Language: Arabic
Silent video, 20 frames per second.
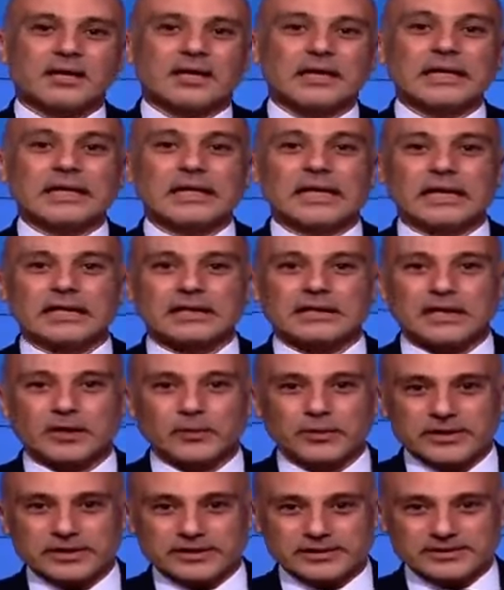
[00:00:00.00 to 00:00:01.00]
كل
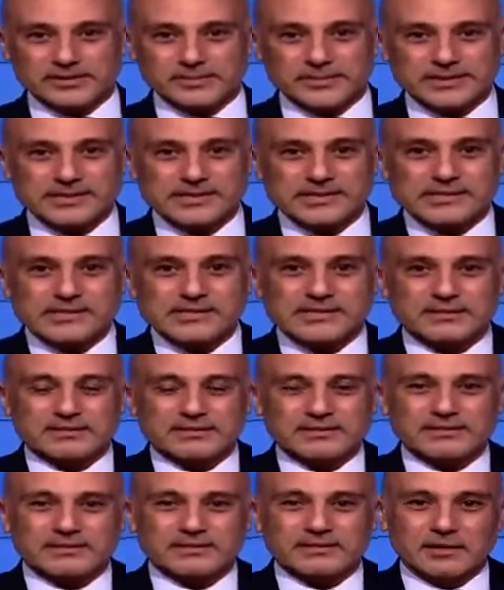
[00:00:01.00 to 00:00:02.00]
هالكوارث بس
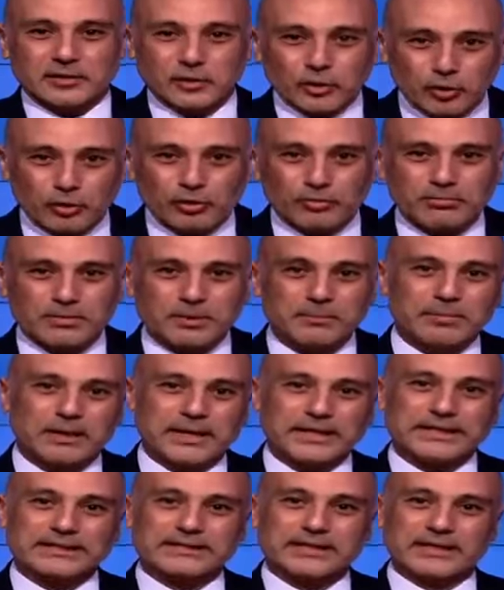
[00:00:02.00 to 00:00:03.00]
اليوم
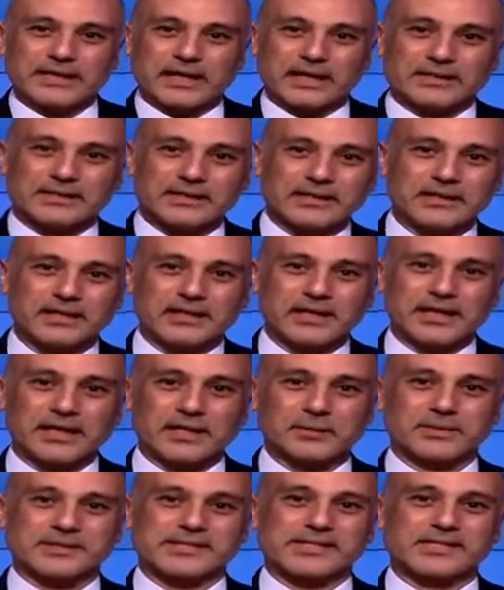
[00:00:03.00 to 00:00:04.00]
بعيدا عن كل
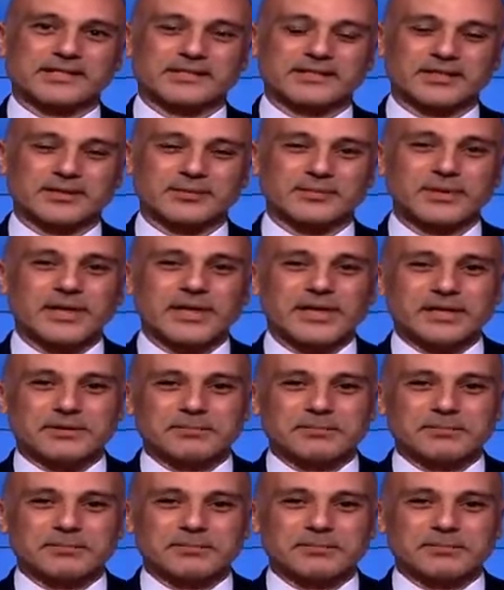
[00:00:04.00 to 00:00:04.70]
هاي المصايب